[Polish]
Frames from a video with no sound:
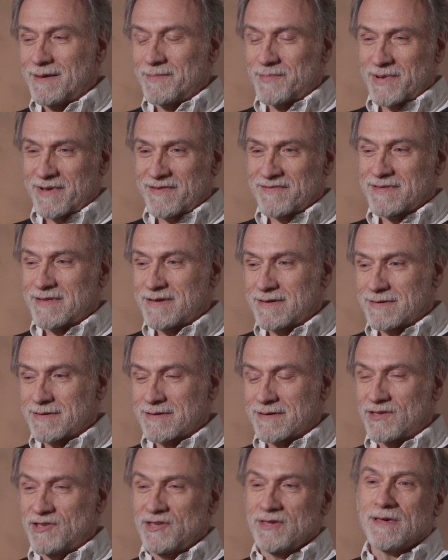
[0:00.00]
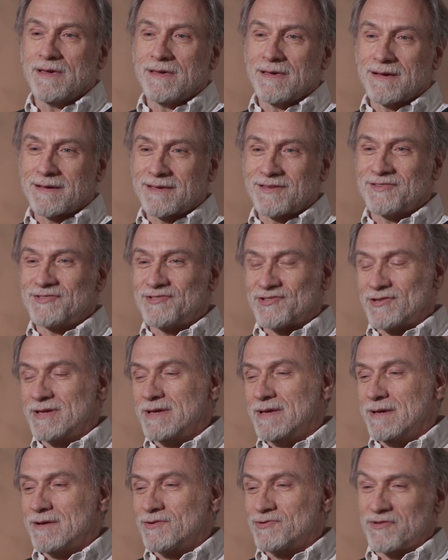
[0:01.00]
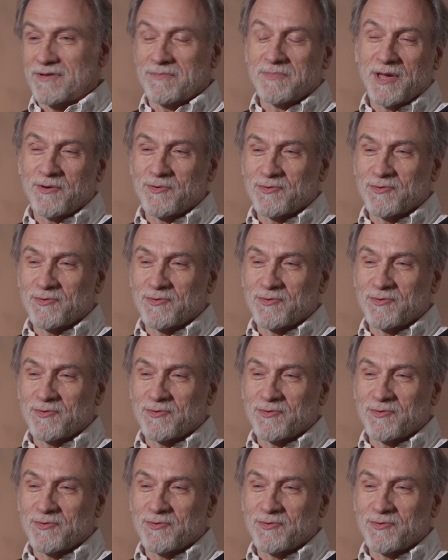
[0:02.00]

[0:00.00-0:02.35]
prawda, kije jakieś, które miały